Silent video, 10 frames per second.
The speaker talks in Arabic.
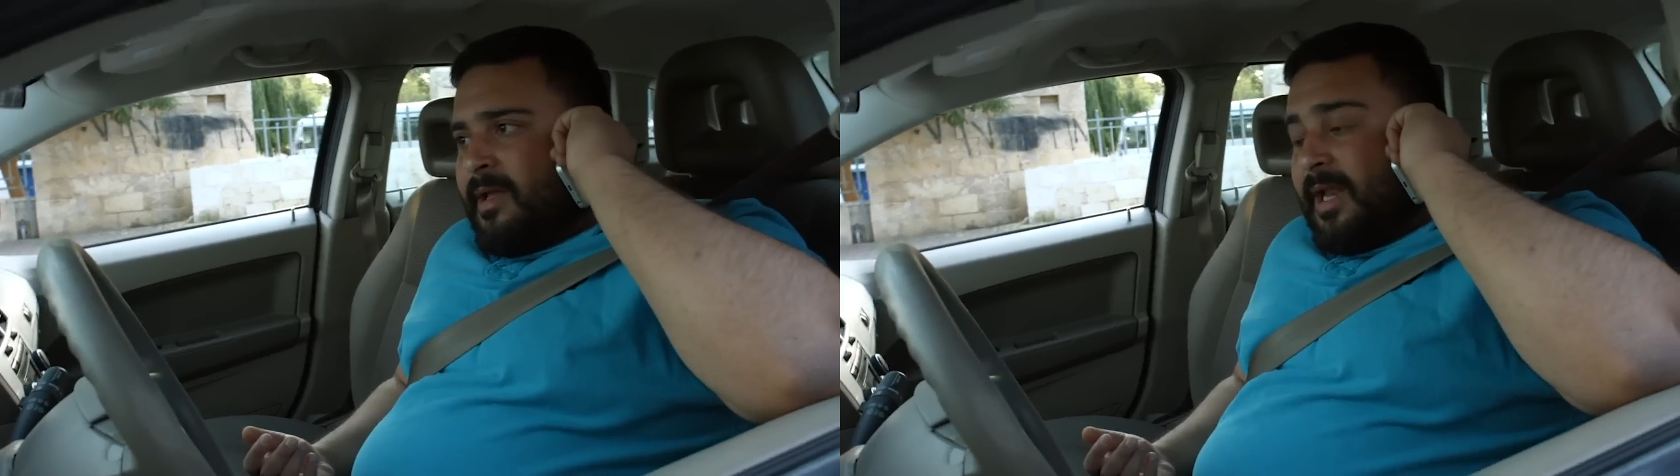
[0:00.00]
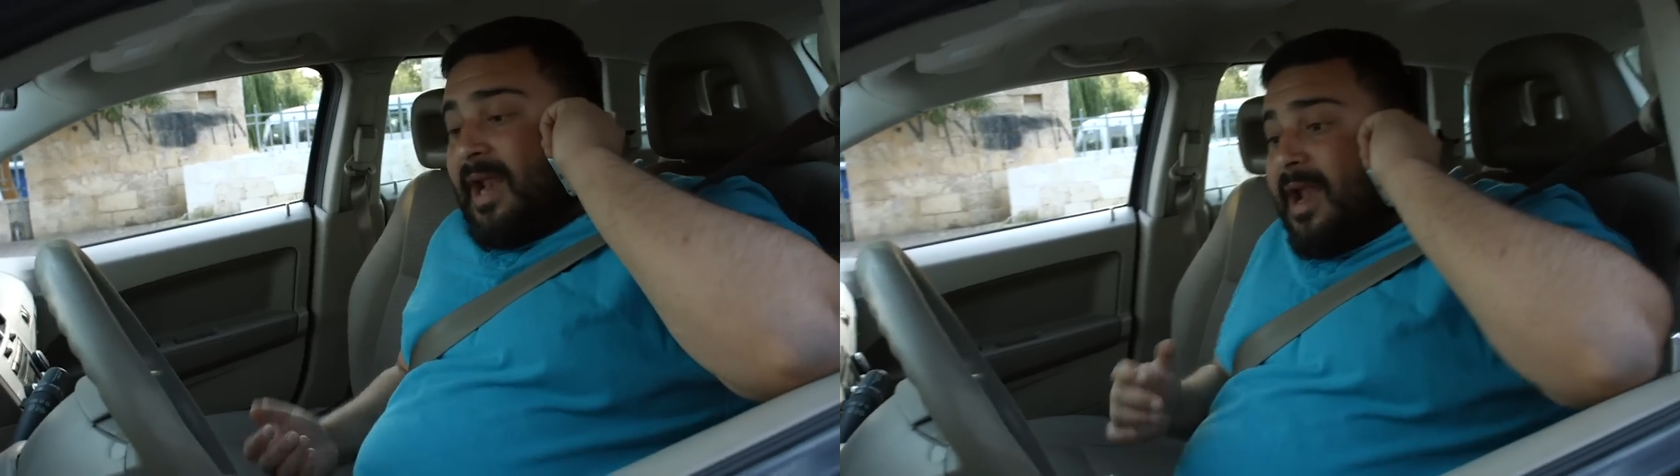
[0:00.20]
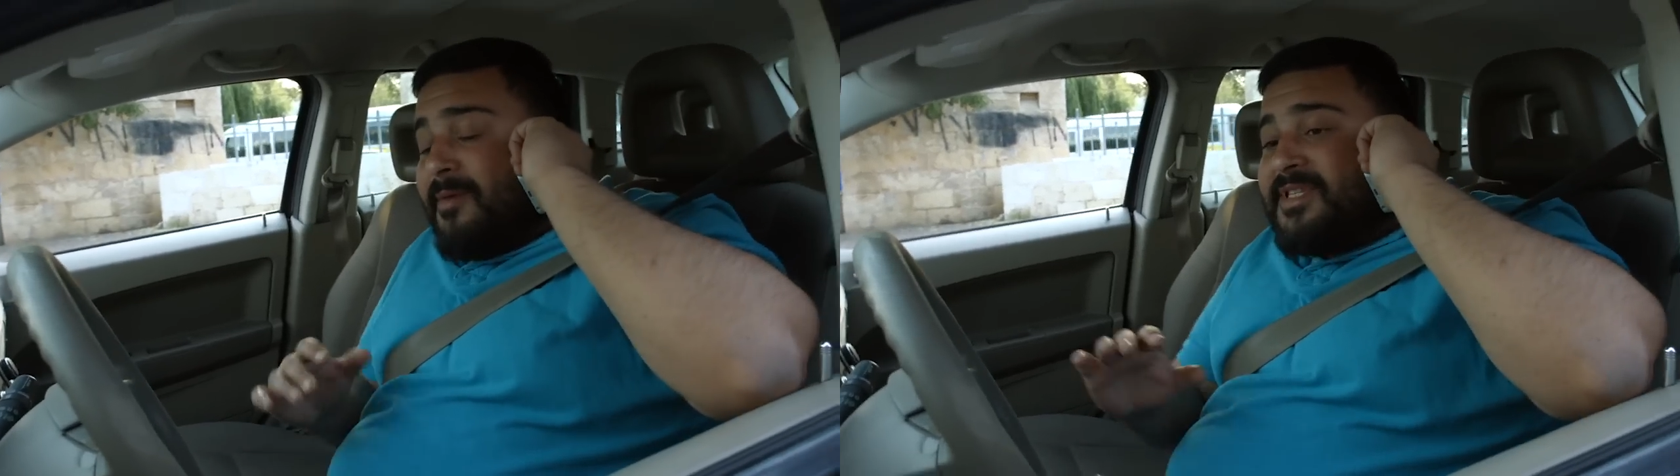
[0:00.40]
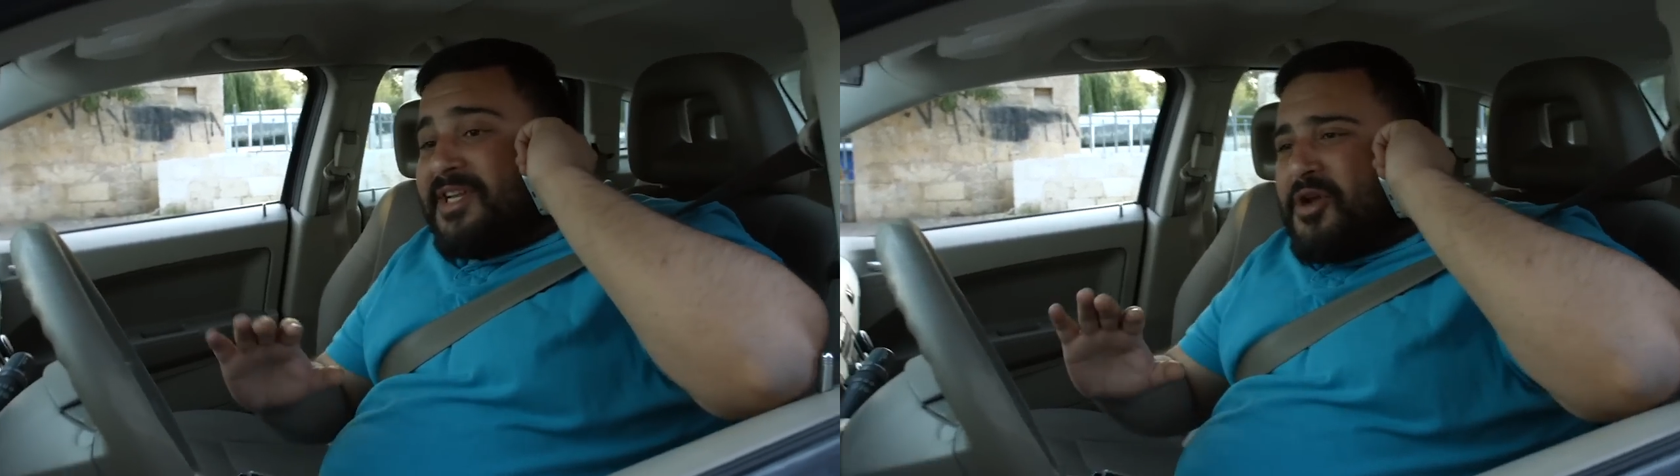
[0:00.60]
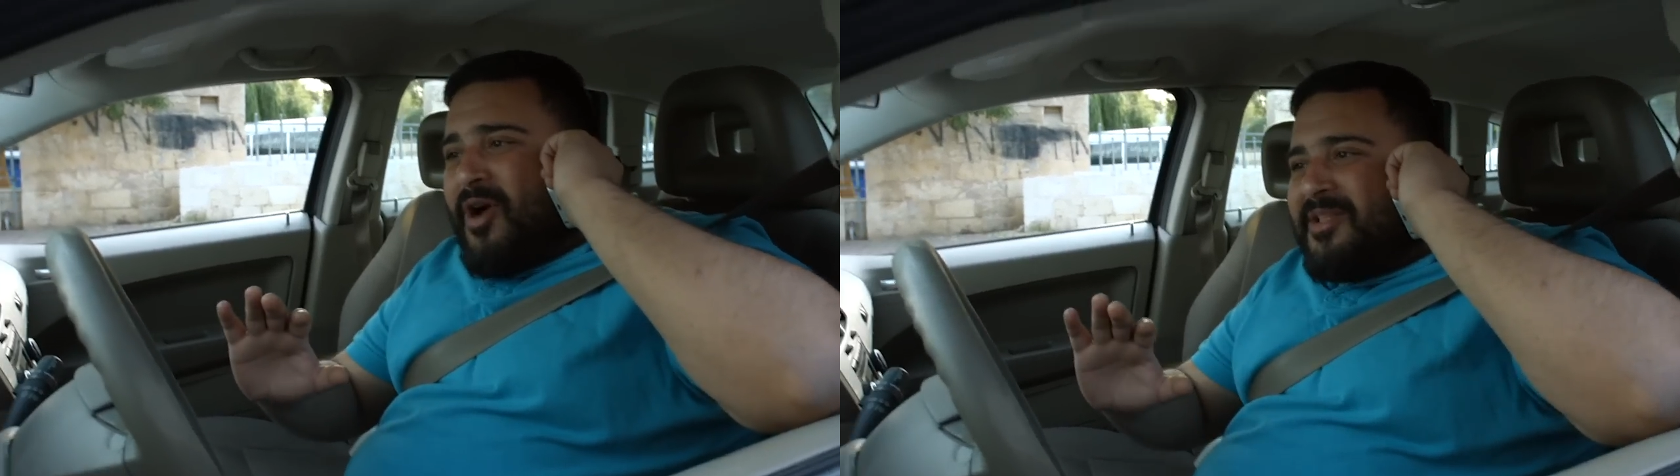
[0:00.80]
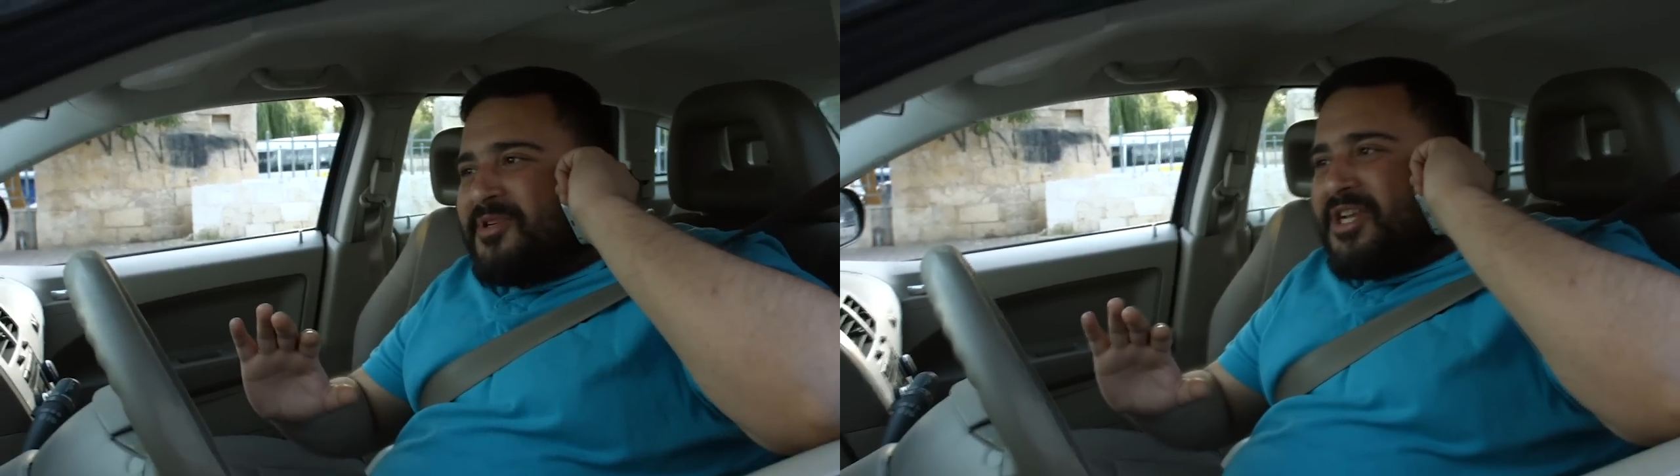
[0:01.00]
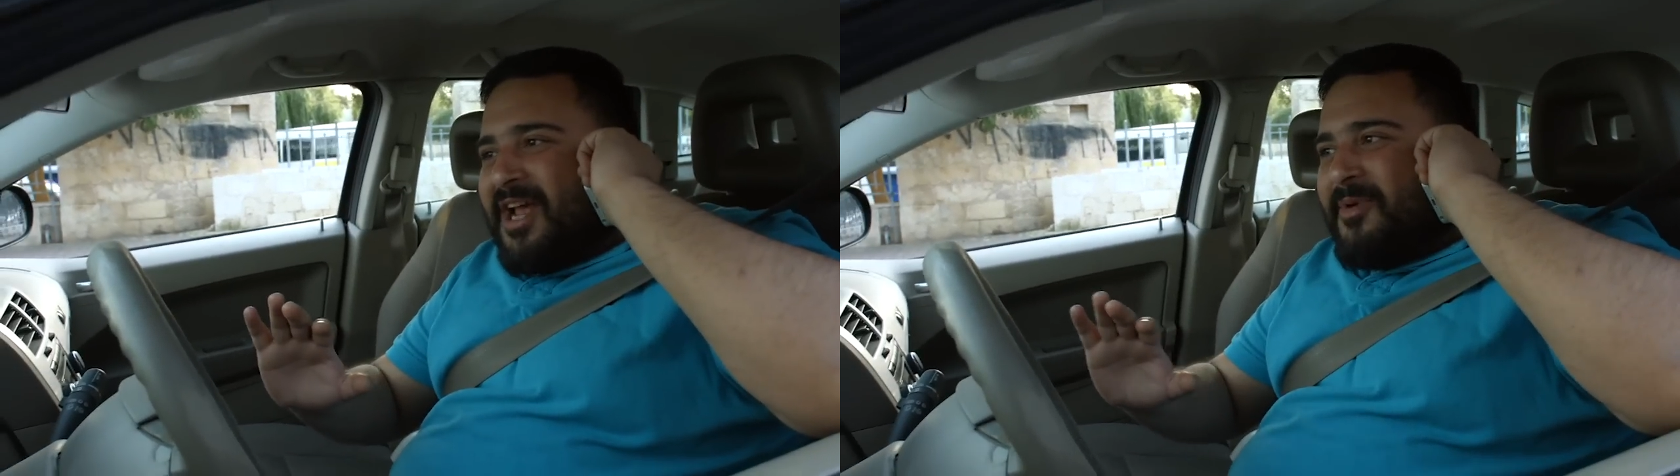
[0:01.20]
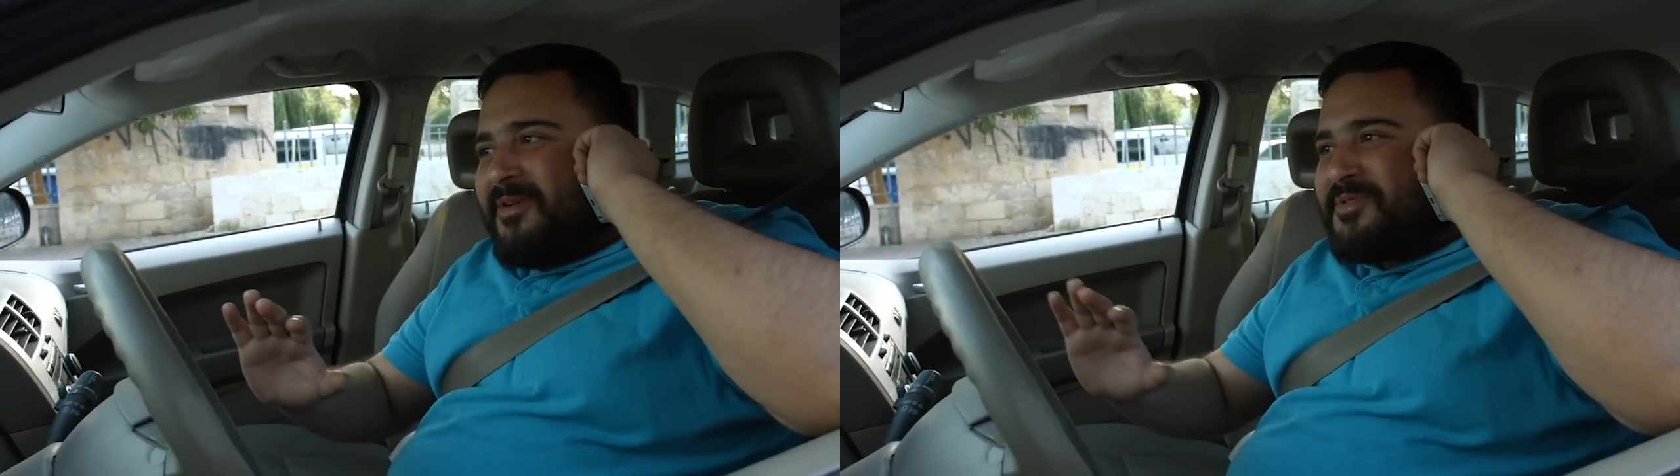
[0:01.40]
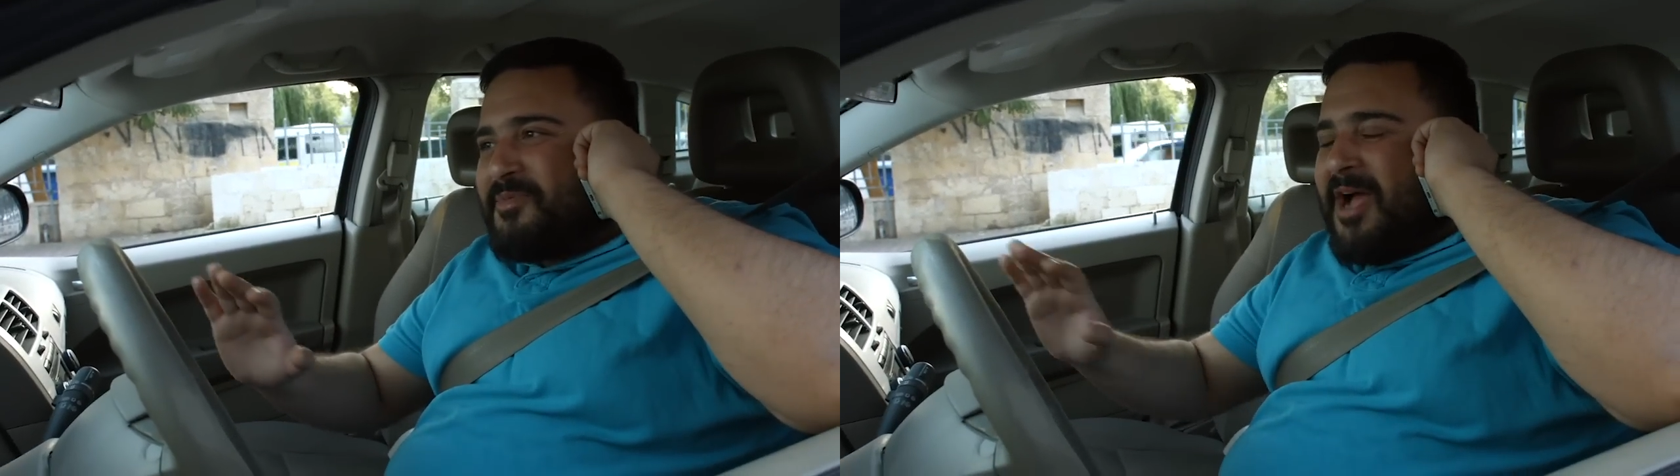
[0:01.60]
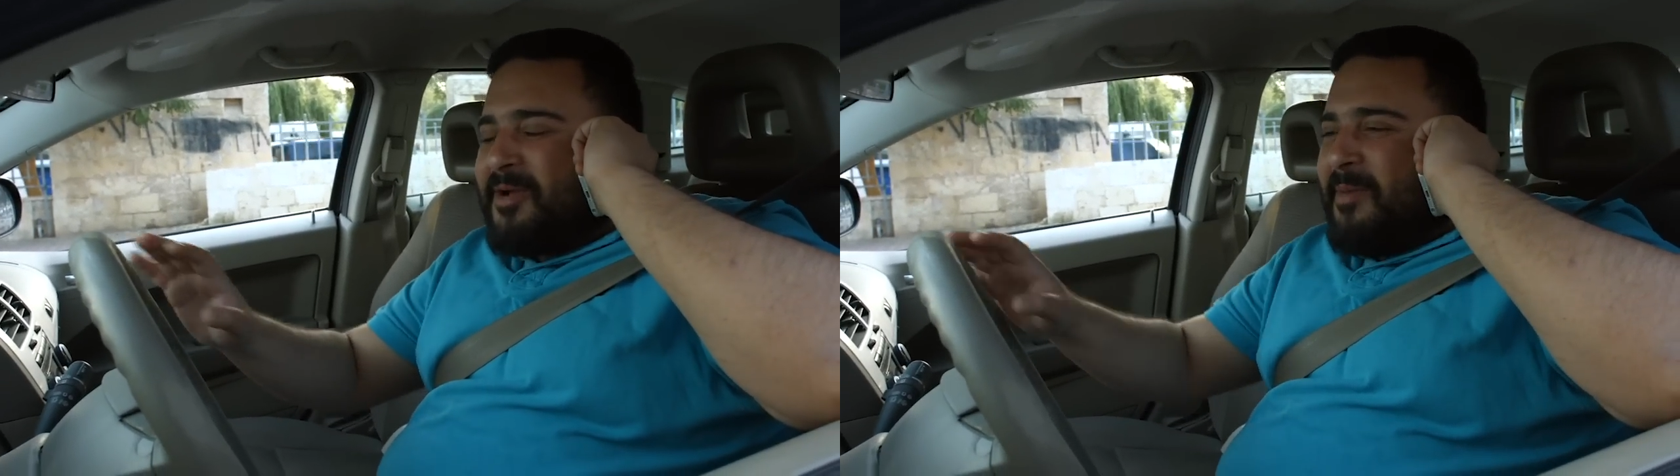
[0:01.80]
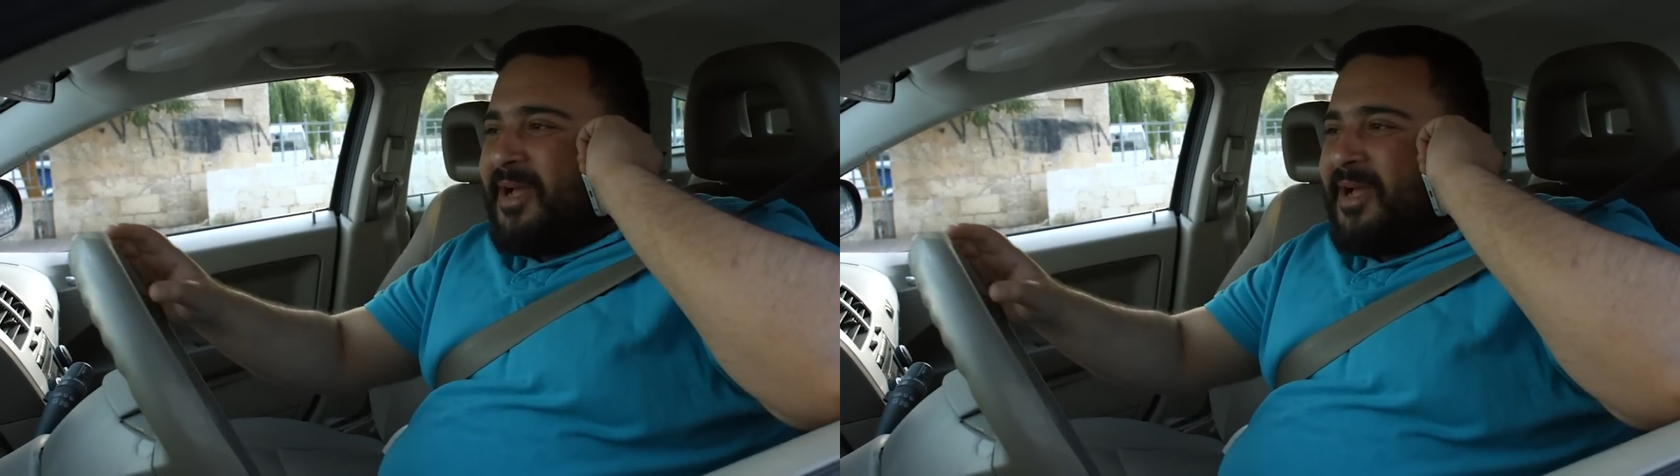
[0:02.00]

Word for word: لا لا لا مستر جواد مش لك مش معك عم